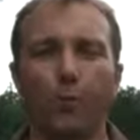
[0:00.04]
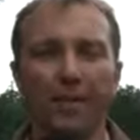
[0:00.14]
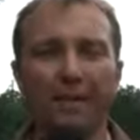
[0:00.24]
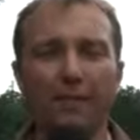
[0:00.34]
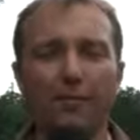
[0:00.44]

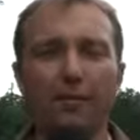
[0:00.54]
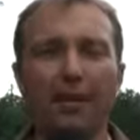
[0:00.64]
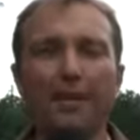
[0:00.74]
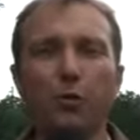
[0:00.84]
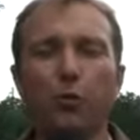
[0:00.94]
Objectif
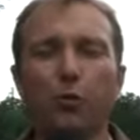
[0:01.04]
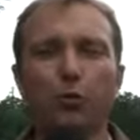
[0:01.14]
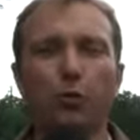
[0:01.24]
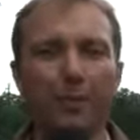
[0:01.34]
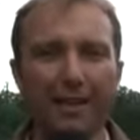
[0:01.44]
Rio
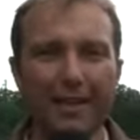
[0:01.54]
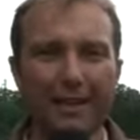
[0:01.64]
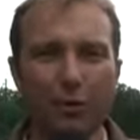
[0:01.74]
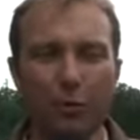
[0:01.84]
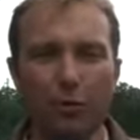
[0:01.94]

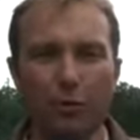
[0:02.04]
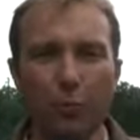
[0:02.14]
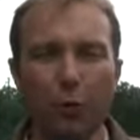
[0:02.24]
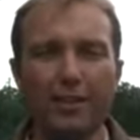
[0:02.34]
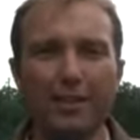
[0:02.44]

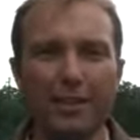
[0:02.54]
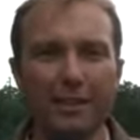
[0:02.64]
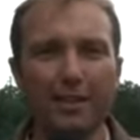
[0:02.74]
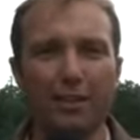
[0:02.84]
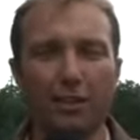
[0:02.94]
2014 pour
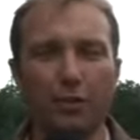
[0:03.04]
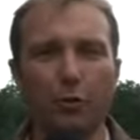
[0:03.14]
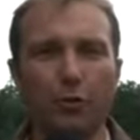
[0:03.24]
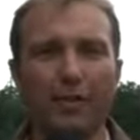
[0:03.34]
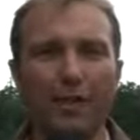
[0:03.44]
Didier
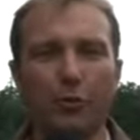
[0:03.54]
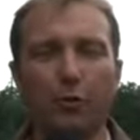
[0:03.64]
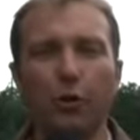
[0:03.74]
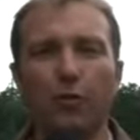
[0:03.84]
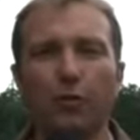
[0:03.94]
Deschamps. Le
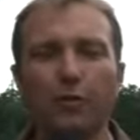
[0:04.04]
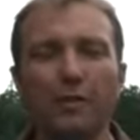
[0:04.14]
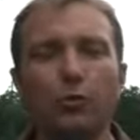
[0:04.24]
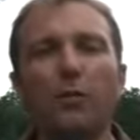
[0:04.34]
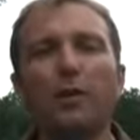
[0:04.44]
sélectionneur
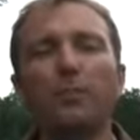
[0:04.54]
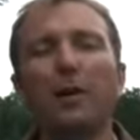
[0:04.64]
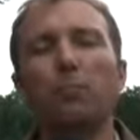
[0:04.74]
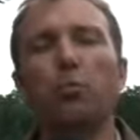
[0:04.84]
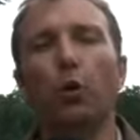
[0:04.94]
français n'oublie
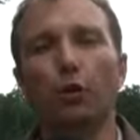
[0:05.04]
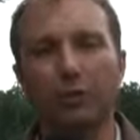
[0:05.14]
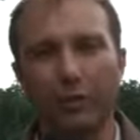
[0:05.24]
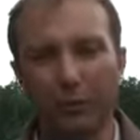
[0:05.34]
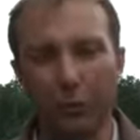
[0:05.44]
pas
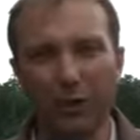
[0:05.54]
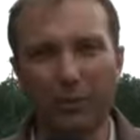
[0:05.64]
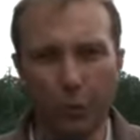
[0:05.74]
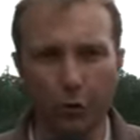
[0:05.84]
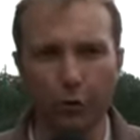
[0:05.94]
pourtant que
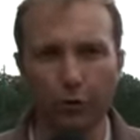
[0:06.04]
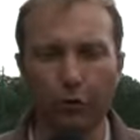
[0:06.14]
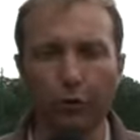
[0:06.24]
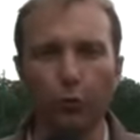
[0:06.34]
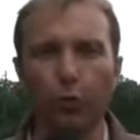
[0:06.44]
les Bleus
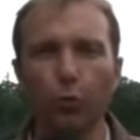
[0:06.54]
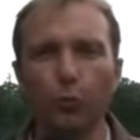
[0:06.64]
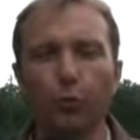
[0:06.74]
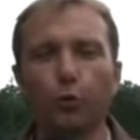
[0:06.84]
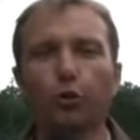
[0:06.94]
sont dans le
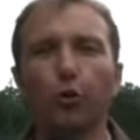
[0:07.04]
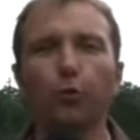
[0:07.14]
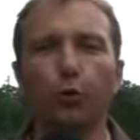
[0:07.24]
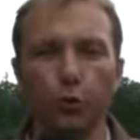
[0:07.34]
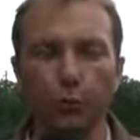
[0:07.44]
groupe du
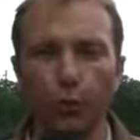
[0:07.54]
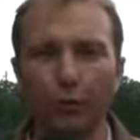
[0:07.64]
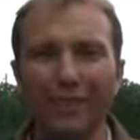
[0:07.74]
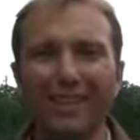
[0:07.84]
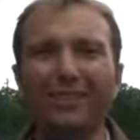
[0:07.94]
champion du
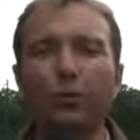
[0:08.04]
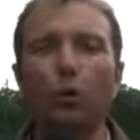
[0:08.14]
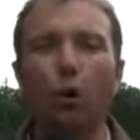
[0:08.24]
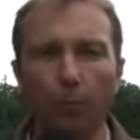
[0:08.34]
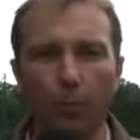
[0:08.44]
monde et
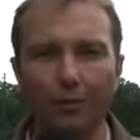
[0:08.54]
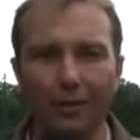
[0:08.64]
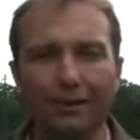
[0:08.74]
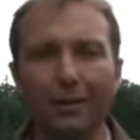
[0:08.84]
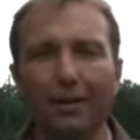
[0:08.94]
d'Europe en
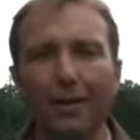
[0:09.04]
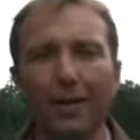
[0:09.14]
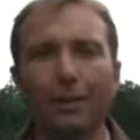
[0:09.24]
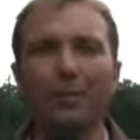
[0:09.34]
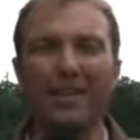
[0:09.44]
titre,
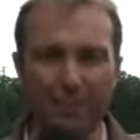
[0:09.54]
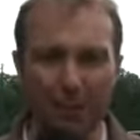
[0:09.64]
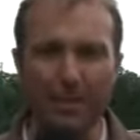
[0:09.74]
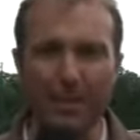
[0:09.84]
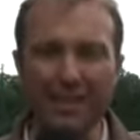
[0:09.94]
mais
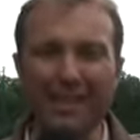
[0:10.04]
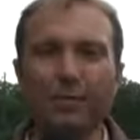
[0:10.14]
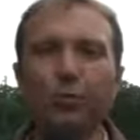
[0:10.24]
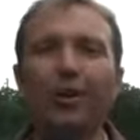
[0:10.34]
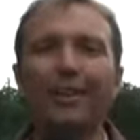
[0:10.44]
l'Espagne,
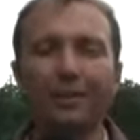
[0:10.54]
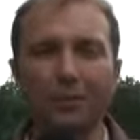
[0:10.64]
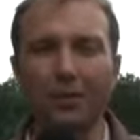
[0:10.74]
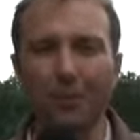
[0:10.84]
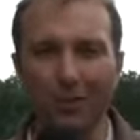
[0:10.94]
il sera
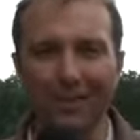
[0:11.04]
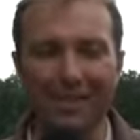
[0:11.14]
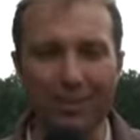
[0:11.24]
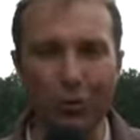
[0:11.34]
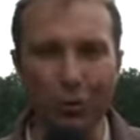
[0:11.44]
temps d'y penser
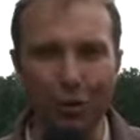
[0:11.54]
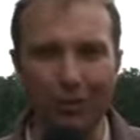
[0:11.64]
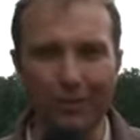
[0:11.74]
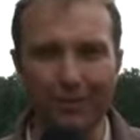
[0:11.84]
cet automne.